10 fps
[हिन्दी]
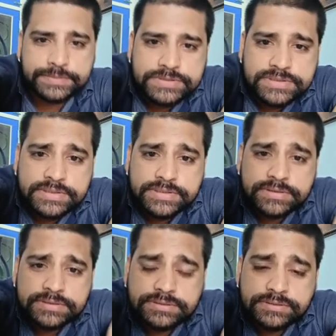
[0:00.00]
मिश्र
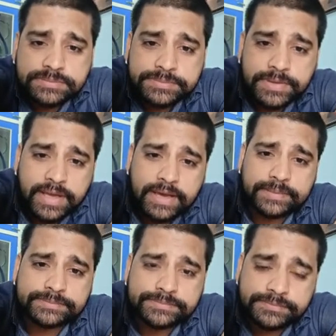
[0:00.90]
जी
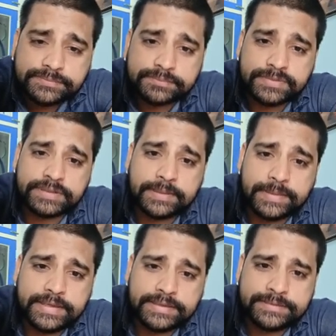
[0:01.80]
प्रणाम मिता
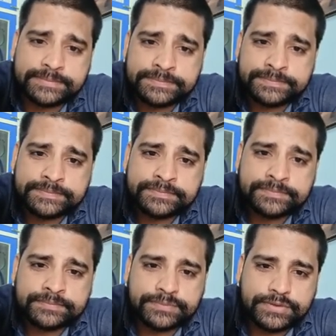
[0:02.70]
भाई
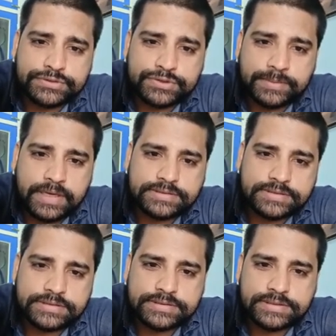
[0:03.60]
प्रिंस कुमार
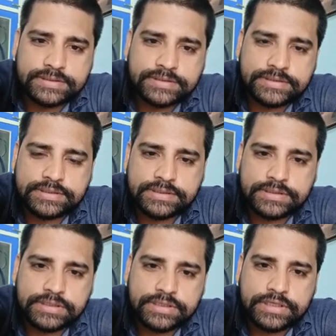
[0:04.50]
सिंह जी
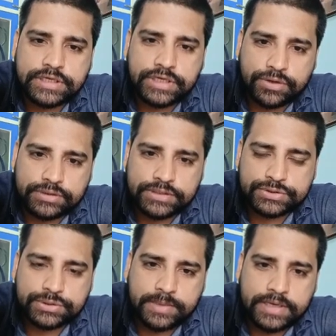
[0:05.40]

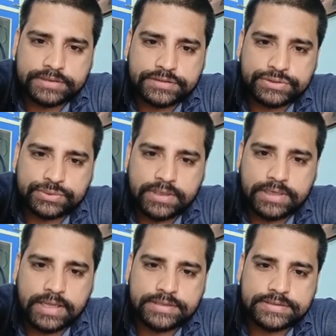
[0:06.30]
अवधेश कुमार जी
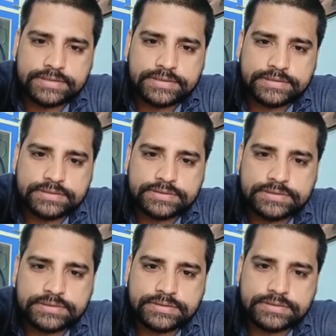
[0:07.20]
सोहन लाल जी
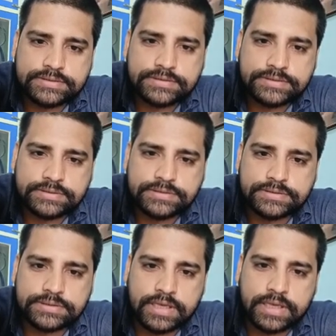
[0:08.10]

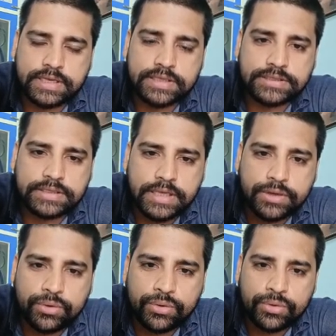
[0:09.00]
संगीत
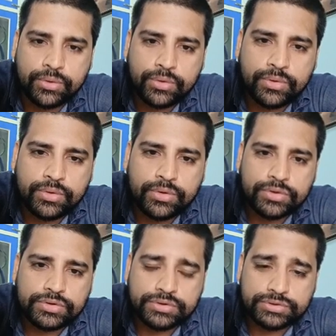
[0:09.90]
देव
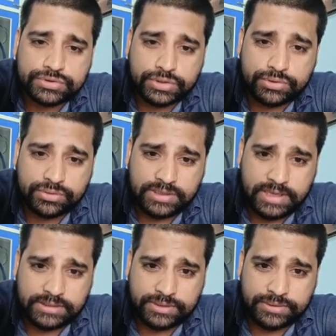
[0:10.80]
सरयुग
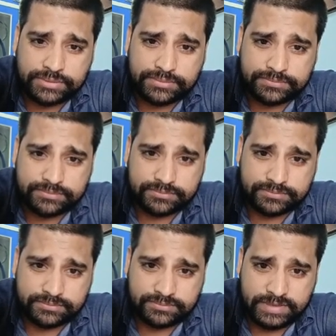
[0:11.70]
यादव
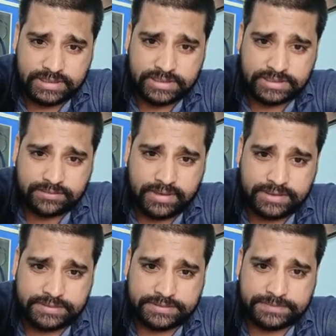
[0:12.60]
निखिल
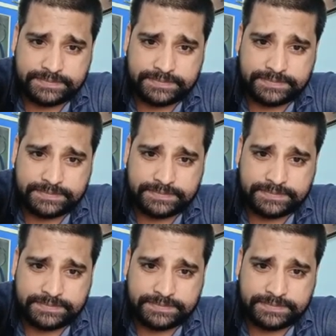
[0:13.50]
तिवारी जी